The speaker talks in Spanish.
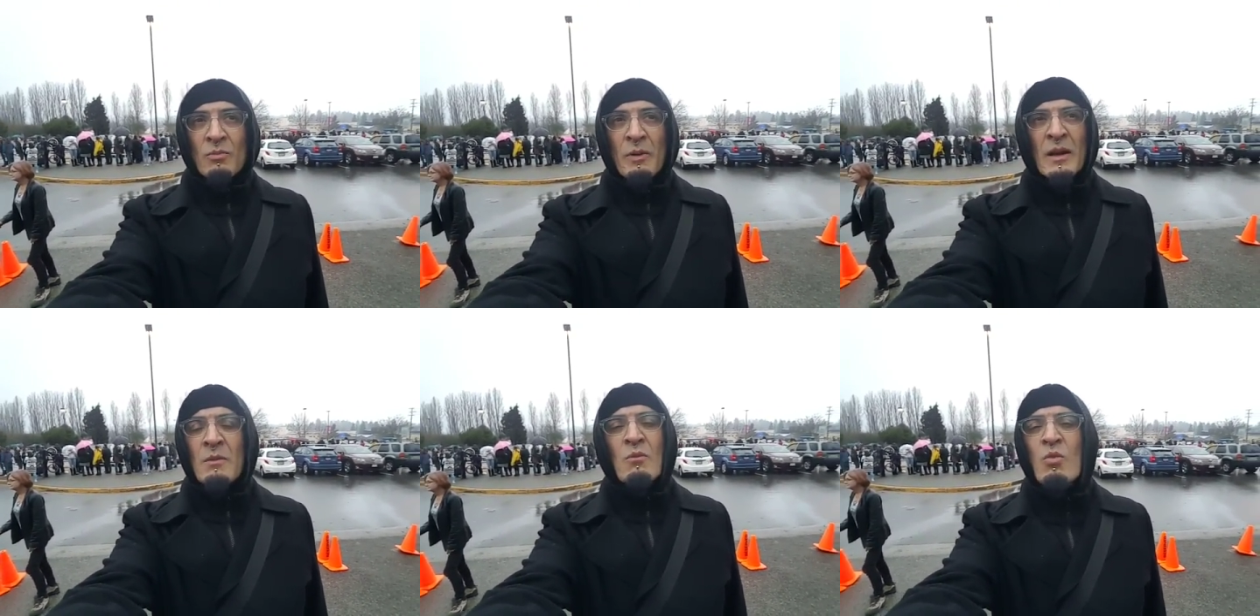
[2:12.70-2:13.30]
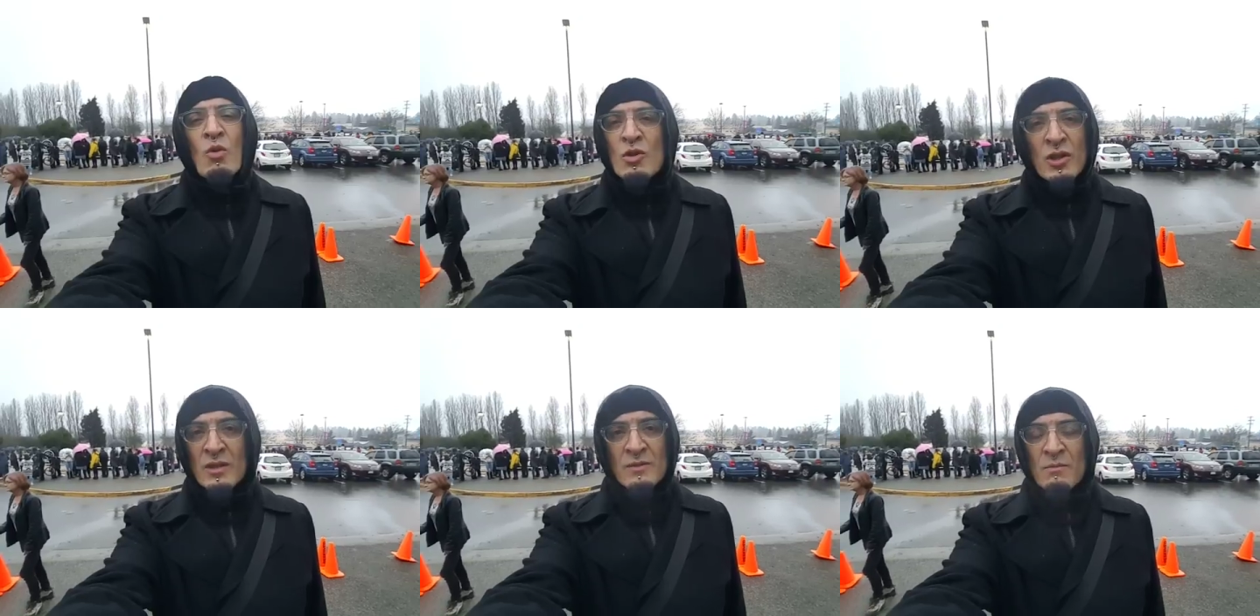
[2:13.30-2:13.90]
vienen
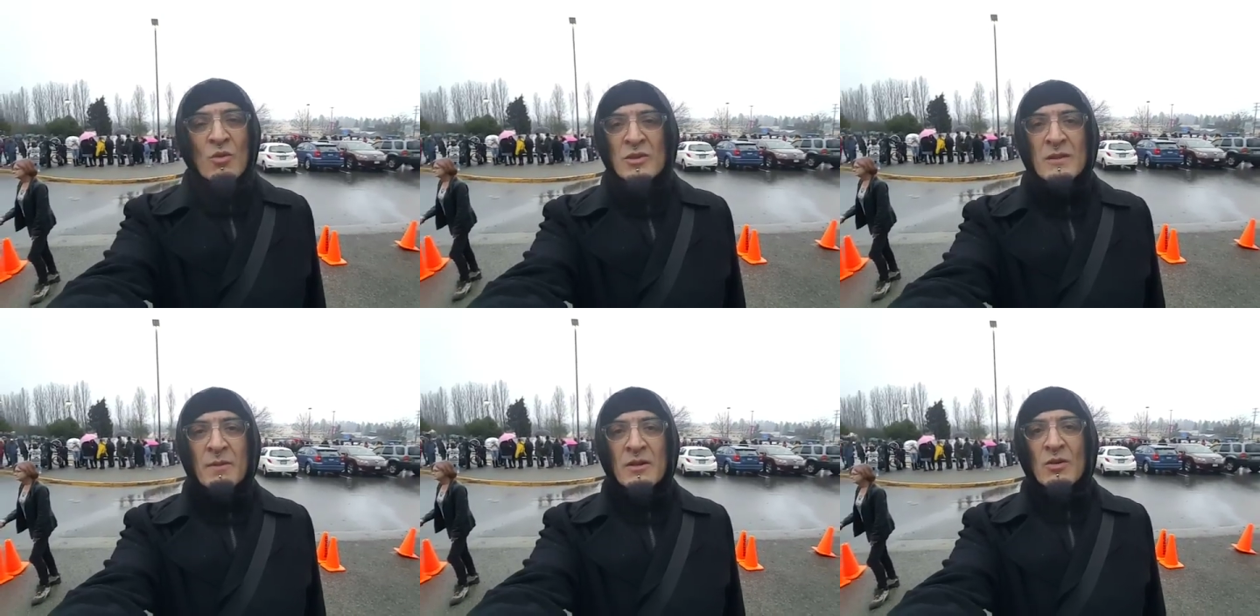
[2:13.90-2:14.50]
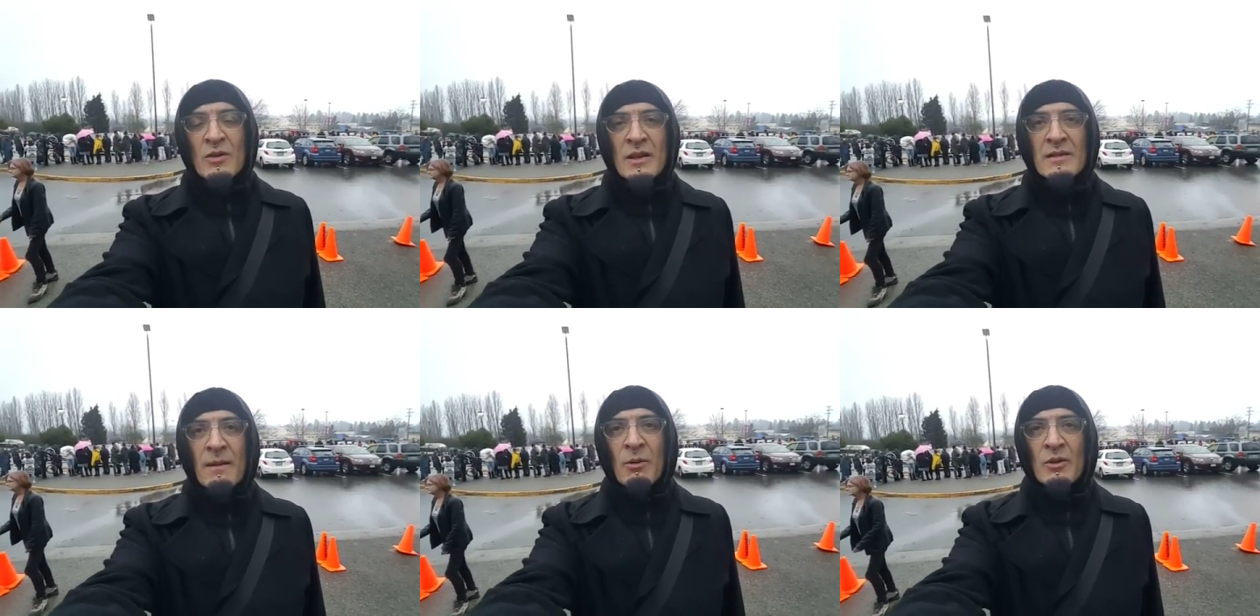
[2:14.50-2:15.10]
muchas, muchas
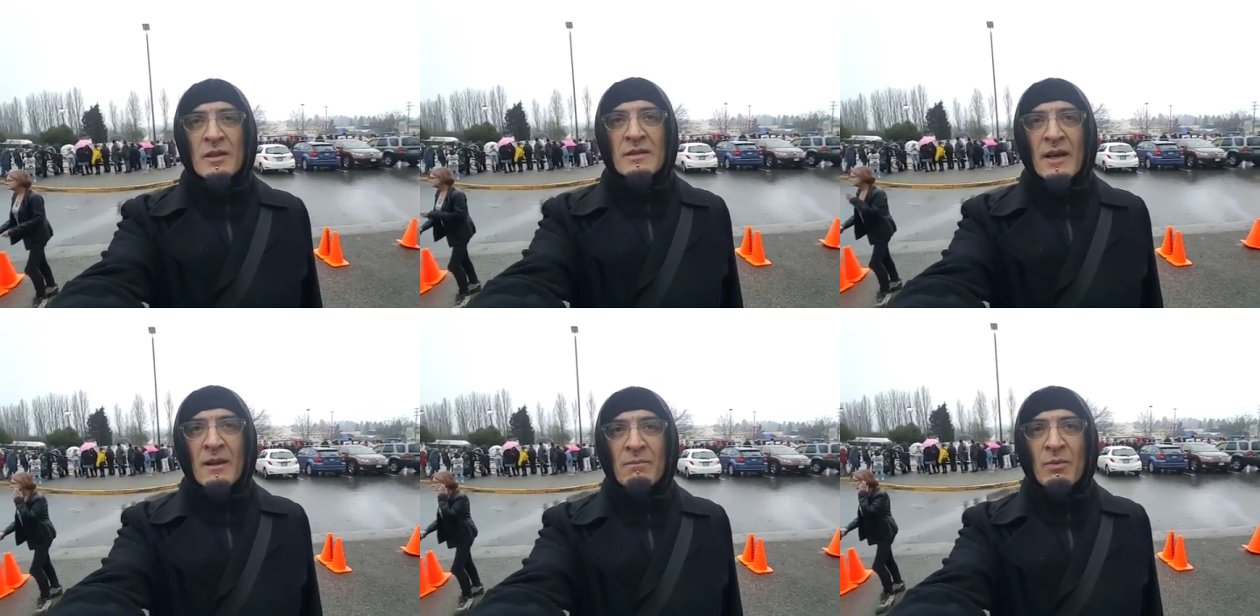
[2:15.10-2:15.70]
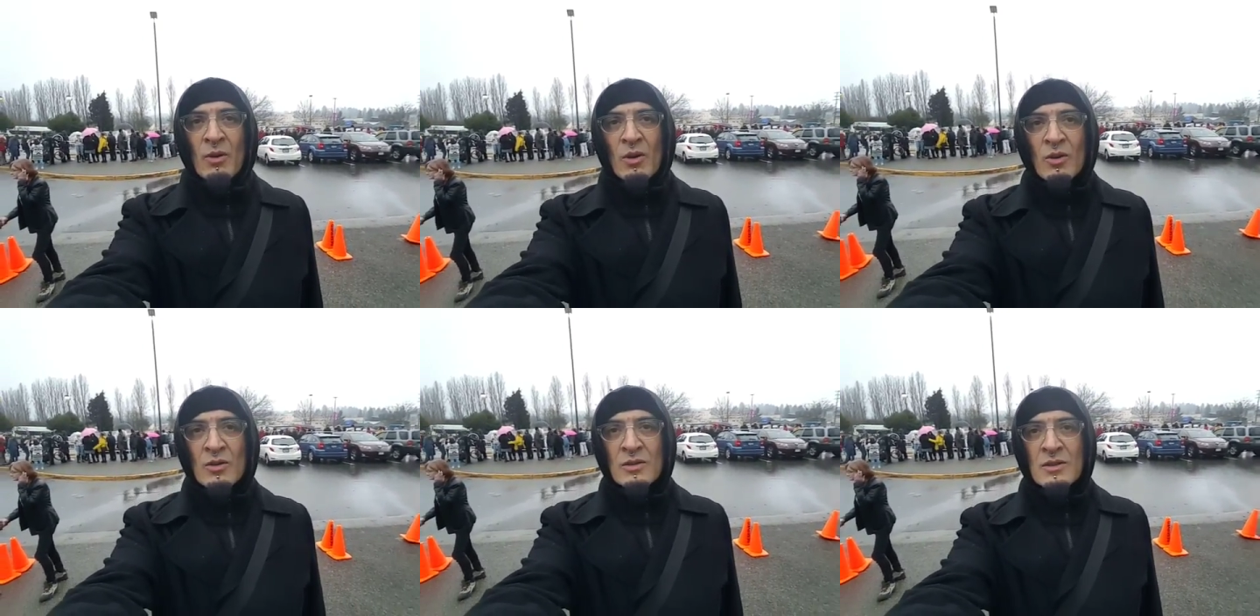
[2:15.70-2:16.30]
personas a protestar por
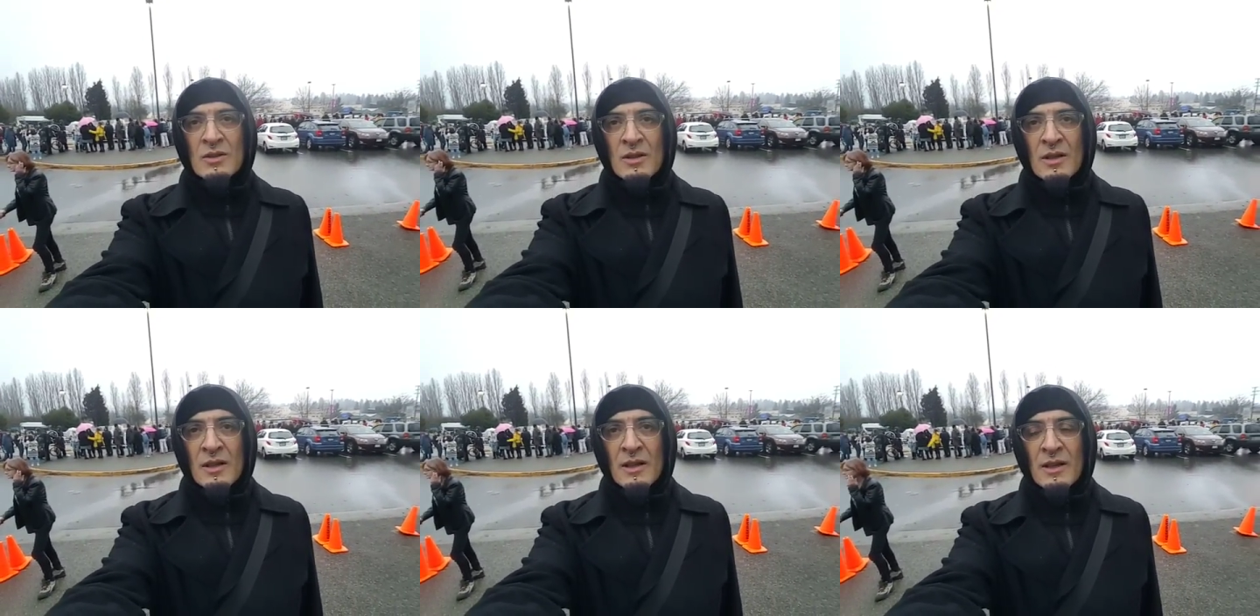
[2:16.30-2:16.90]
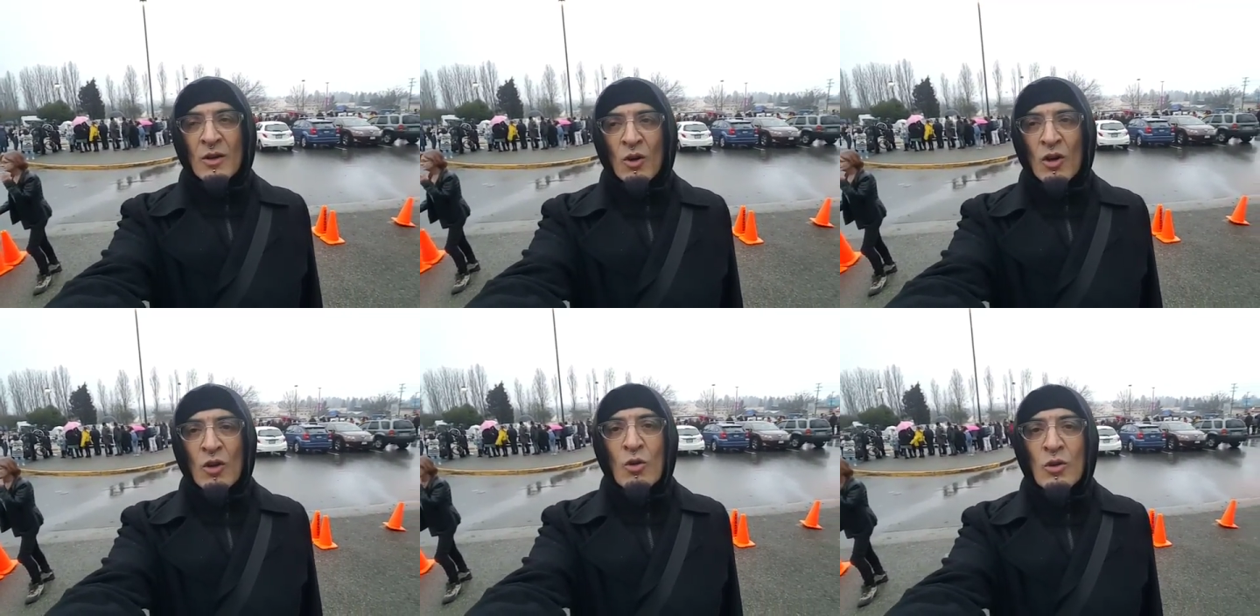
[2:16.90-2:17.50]
los eh,
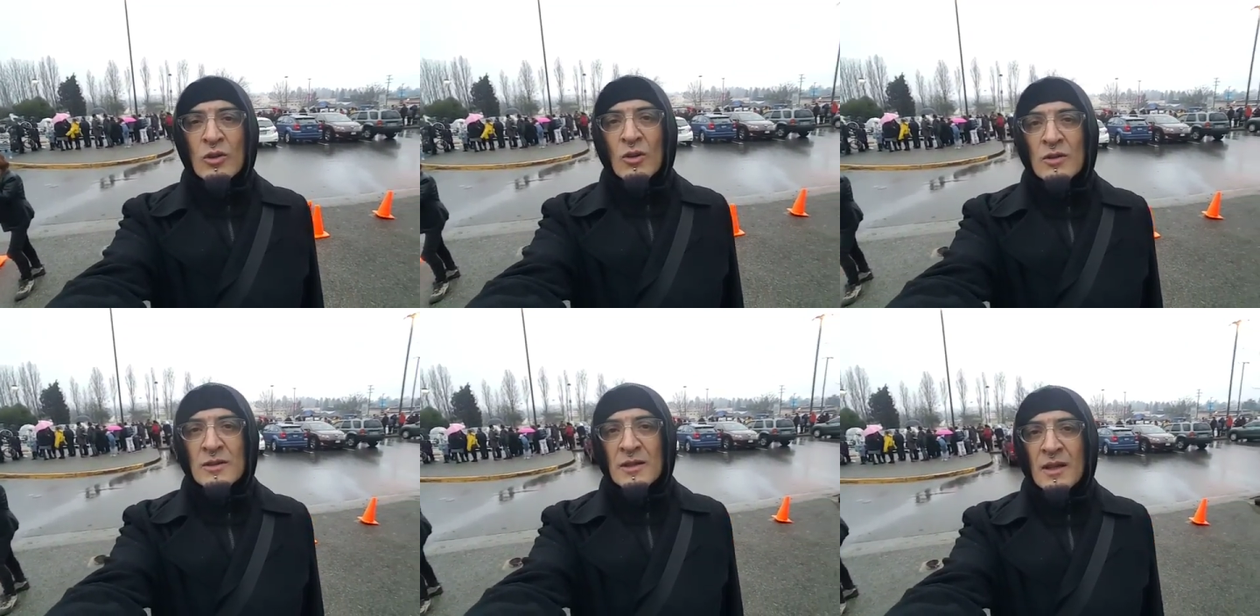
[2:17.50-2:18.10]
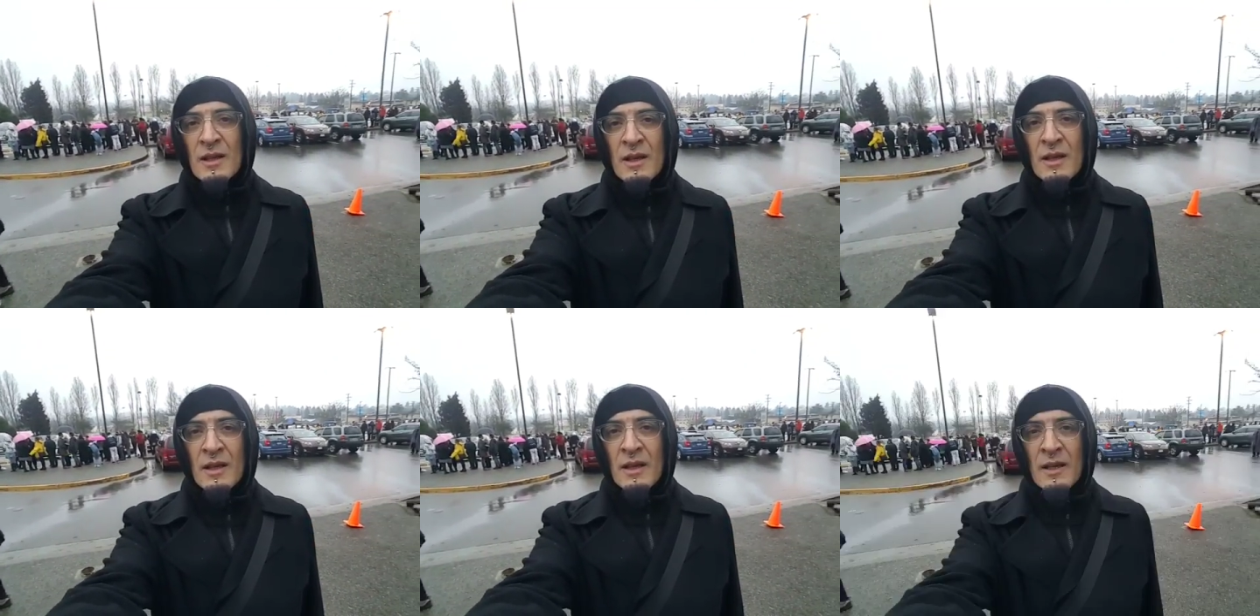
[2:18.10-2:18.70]
oleoductos
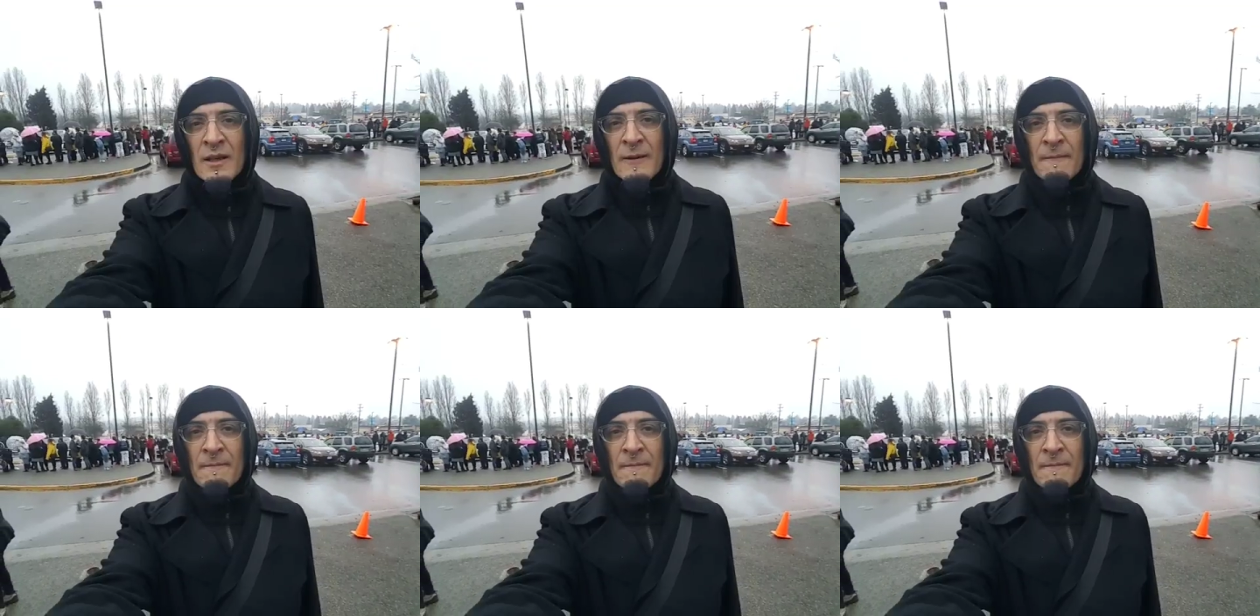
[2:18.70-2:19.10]
y